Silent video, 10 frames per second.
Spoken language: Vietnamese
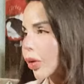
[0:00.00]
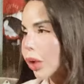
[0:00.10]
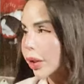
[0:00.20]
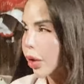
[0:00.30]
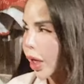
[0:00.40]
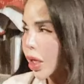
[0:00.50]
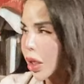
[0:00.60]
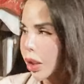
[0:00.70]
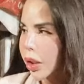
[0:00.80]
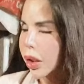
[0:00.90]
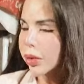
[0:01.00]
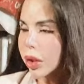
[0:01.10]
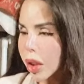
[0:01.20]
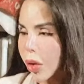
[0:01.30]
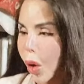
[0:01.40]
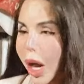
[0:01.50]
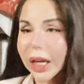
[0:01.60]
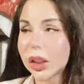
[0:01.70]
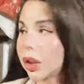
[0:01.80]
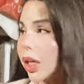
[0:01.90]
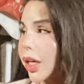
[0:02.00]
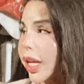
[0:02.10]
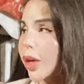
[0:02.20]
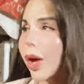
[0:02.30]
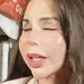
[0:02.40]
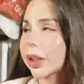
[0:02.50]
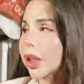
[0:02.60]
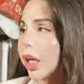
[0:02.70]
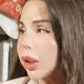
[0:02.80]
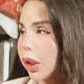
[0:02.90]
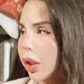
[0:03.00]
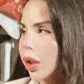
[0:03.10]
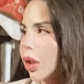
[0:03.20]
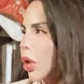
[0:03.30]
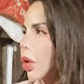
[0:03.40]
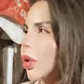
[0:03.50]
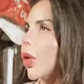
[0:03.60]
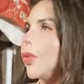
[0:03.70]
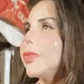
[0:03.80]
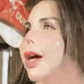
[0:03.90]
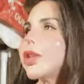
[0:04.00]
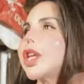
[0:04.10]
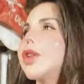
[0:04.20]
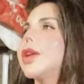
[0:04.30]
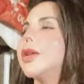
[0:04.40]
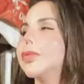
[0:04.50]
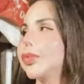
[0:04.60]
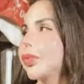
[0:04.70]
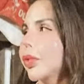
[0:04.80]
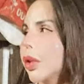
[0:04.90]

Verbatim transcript: đâu tin được hí ủa ăn gì liên quan gì tới địch ủa, má giờ, gì? giờ mới tin đúng